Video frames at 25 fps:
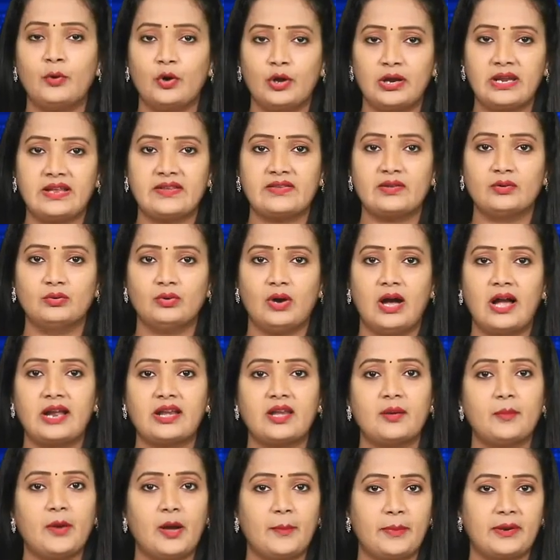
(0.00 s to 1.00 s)
పోలీసులు
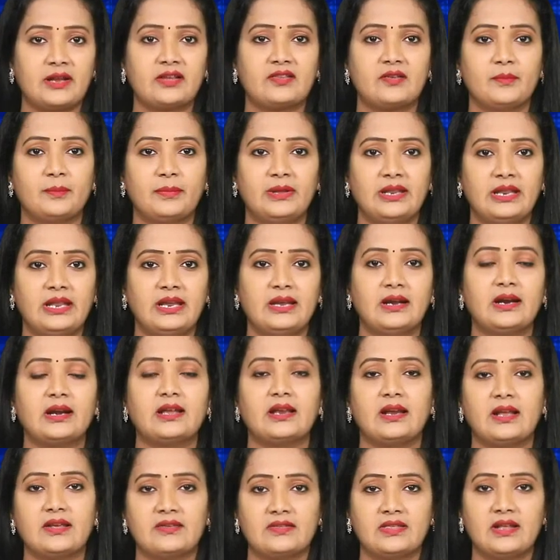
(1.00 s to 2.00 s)
అగ్నిమాపక సిబ్బంది
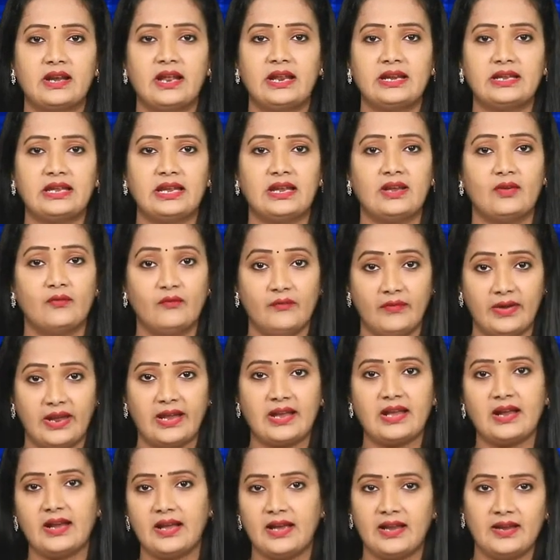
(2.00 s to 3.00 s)
ఘటనా స్థలానికి
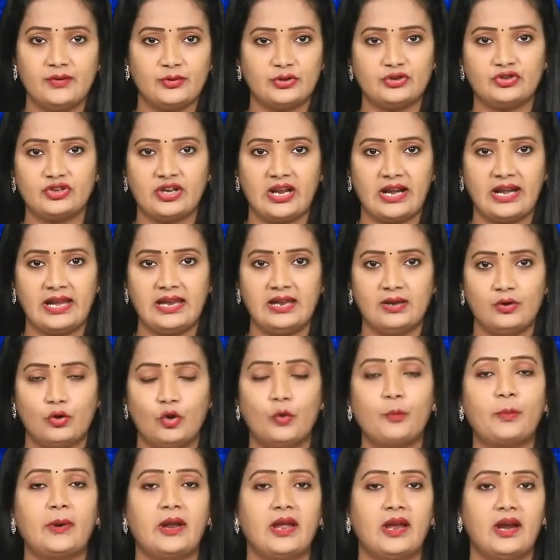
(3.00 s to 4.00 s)
వేగంగానే వచ్చారని
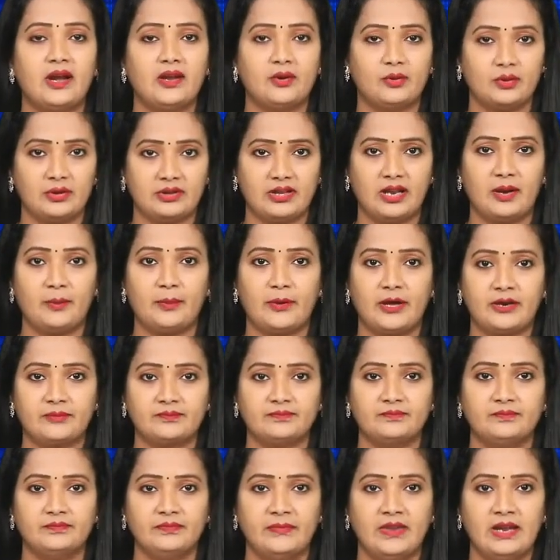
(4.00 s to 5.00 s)
ఓ ప్రయాణికుడు
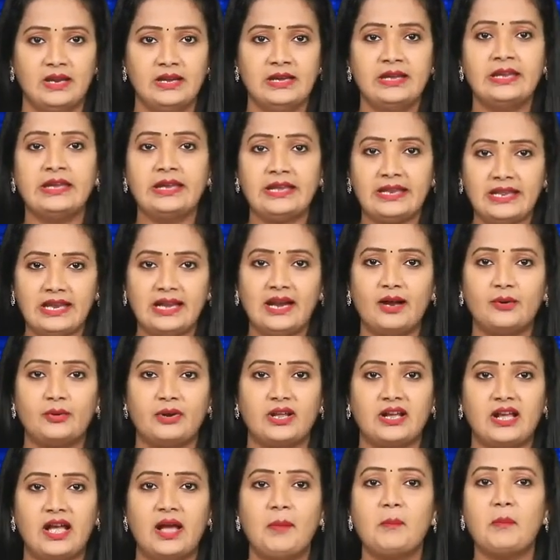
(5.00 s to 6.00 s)
తెలిపారు ఇదిలా
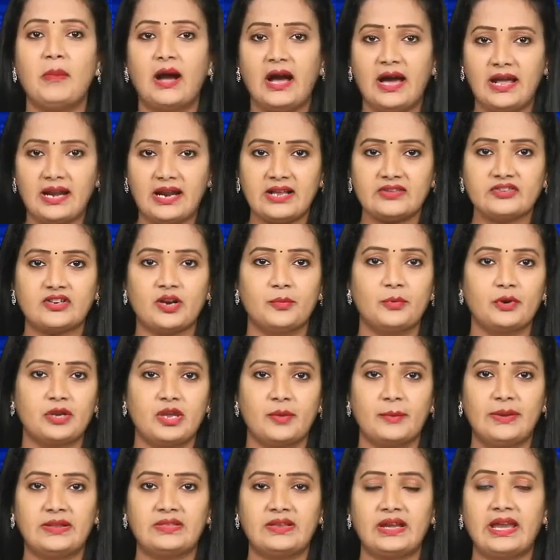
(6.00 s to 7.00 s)
ఉండగా మహారాష్ట్ర
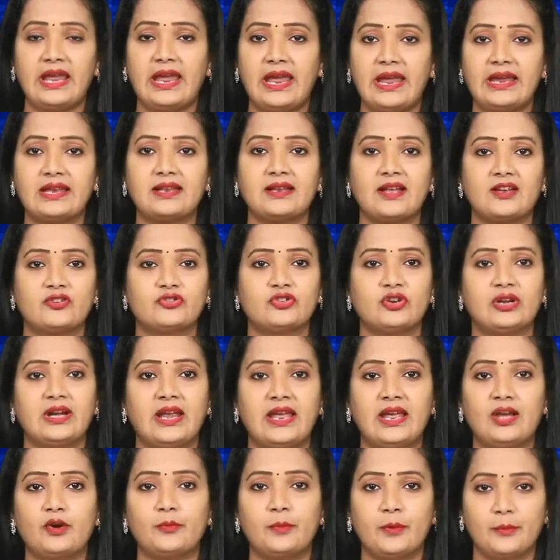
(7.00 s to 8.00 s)
ముఖ్యమంత్రి ఏక్నాథ్
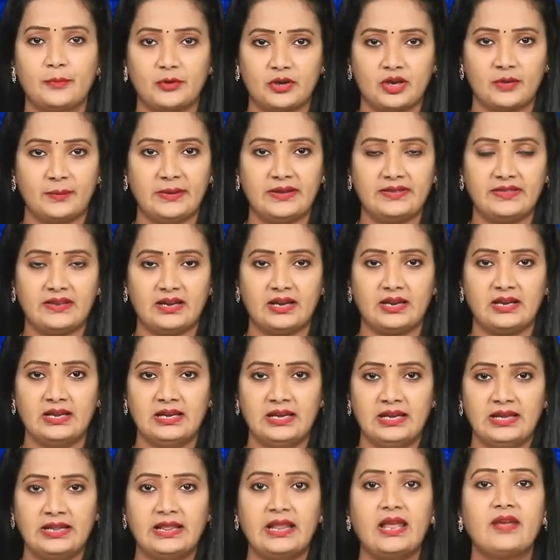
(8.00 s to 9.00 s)
షిండే ఉప ముఖ్యమంత్రి
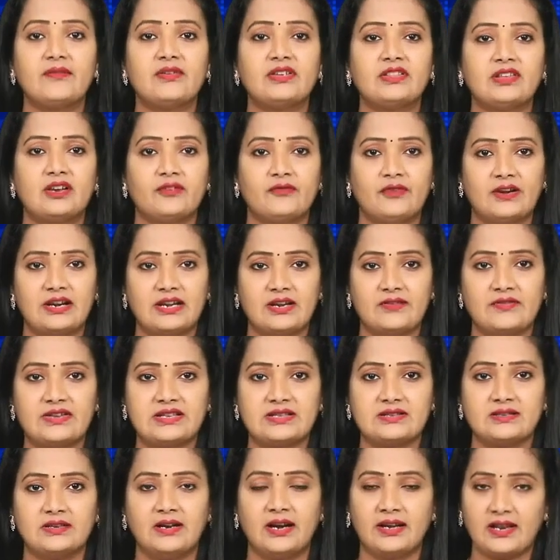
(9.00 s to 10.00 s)
దేవేంద్ర
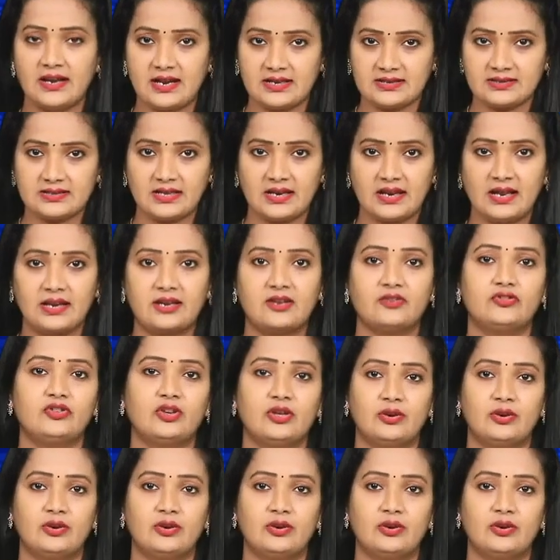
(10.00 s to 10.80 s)
ఫడ్నవీస్ ఘటనా స్థలానికి